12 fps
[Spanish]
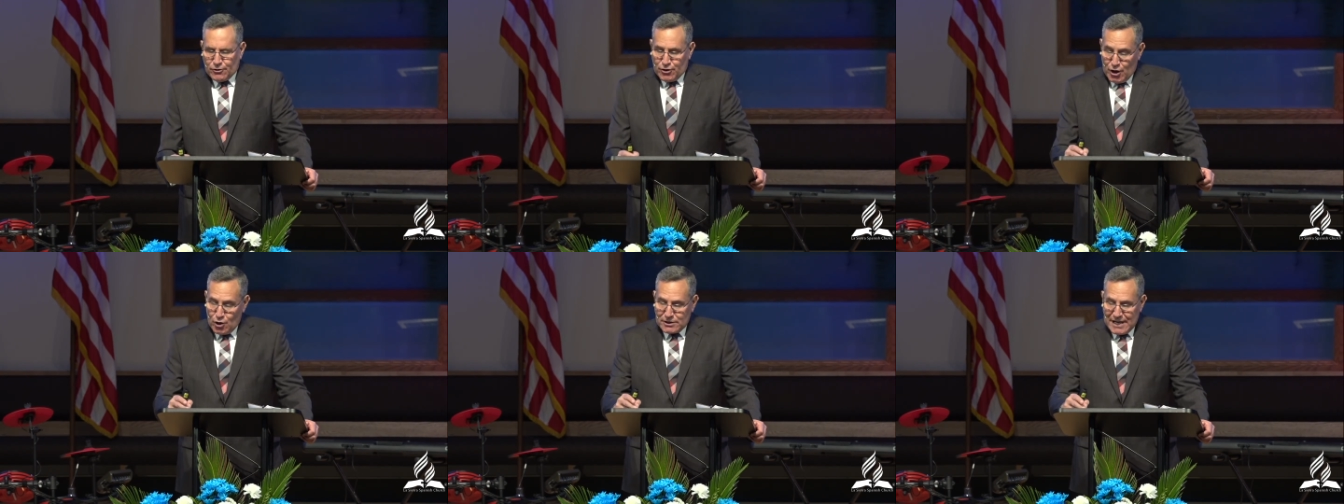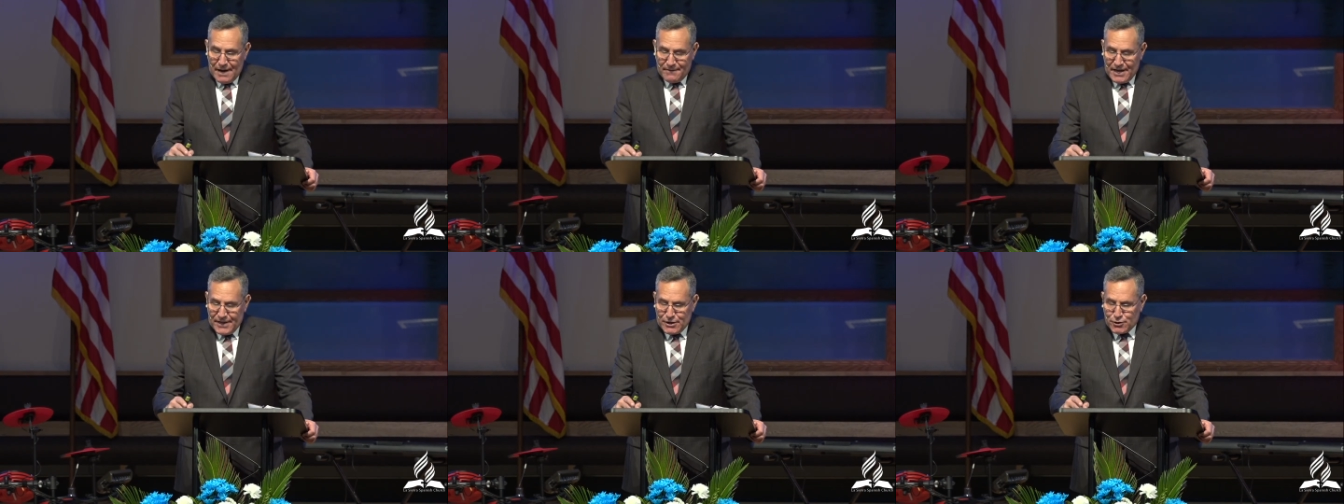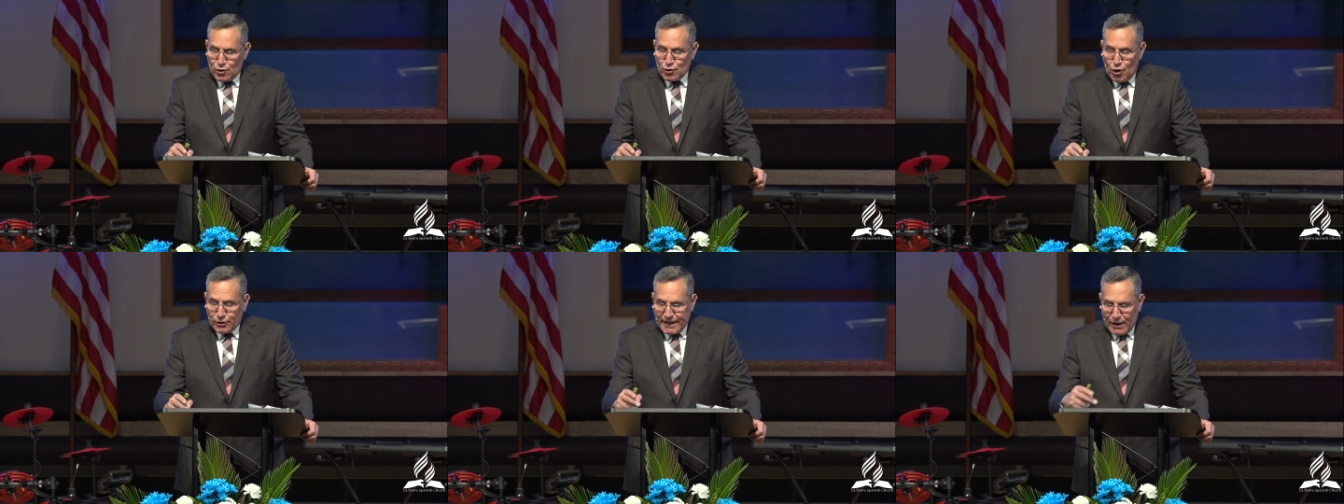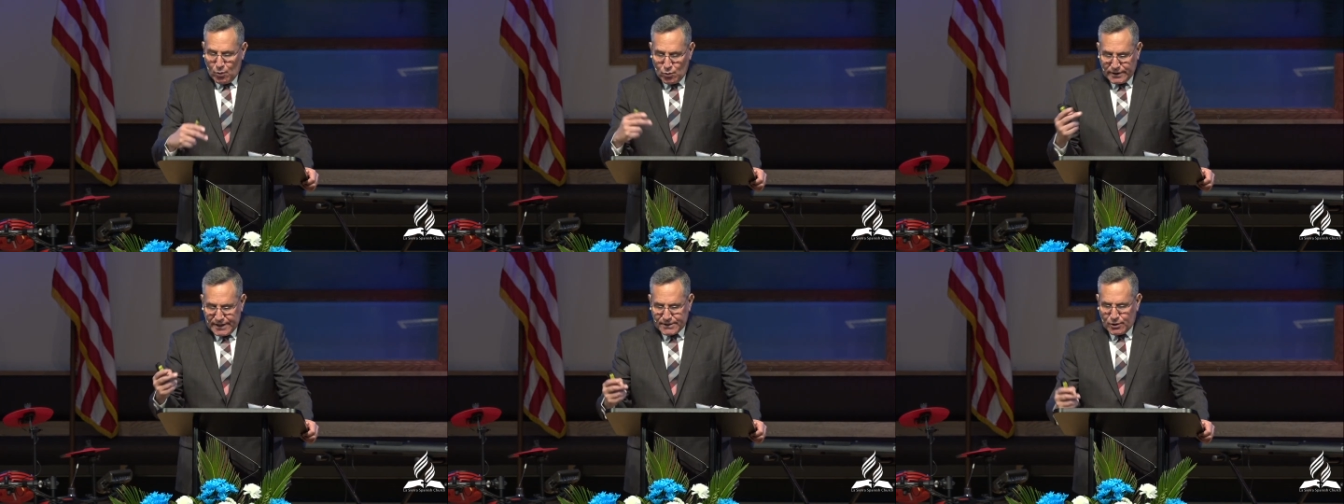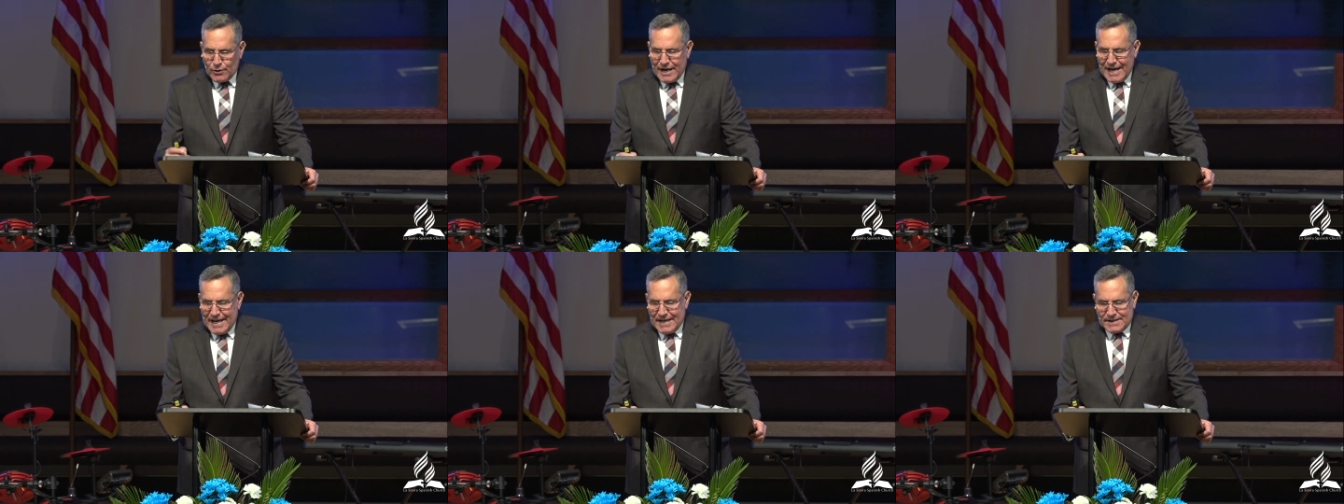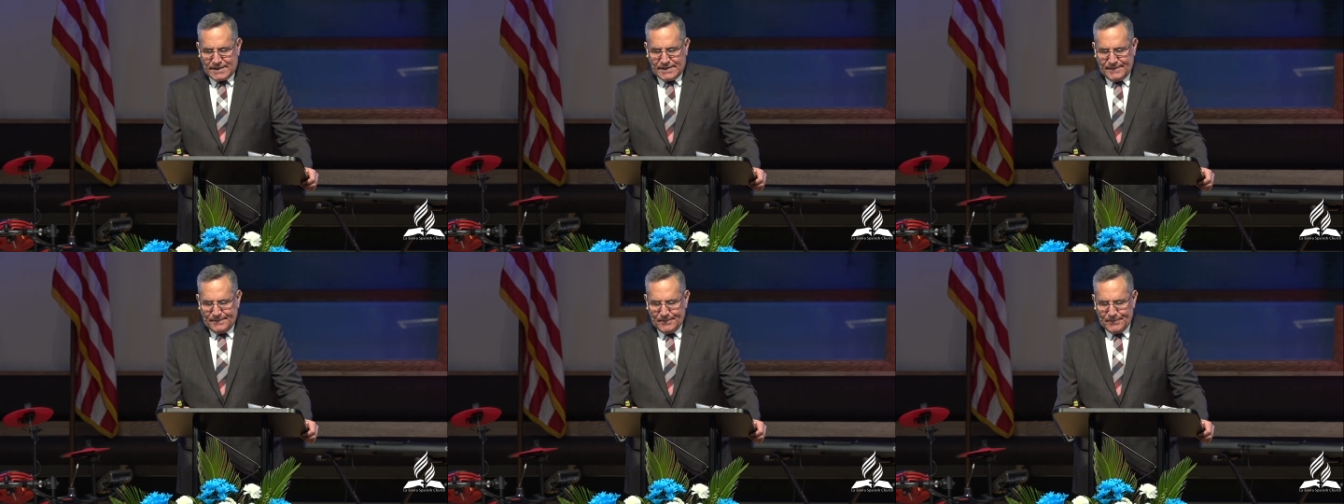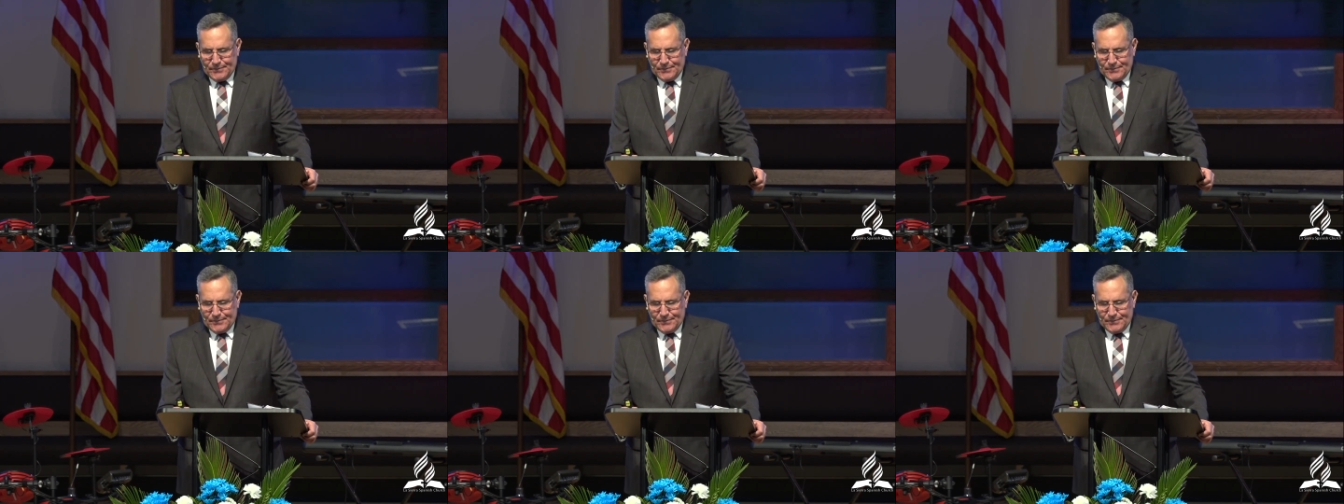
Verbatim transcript: Dios le había dicho, no te juntes con ellas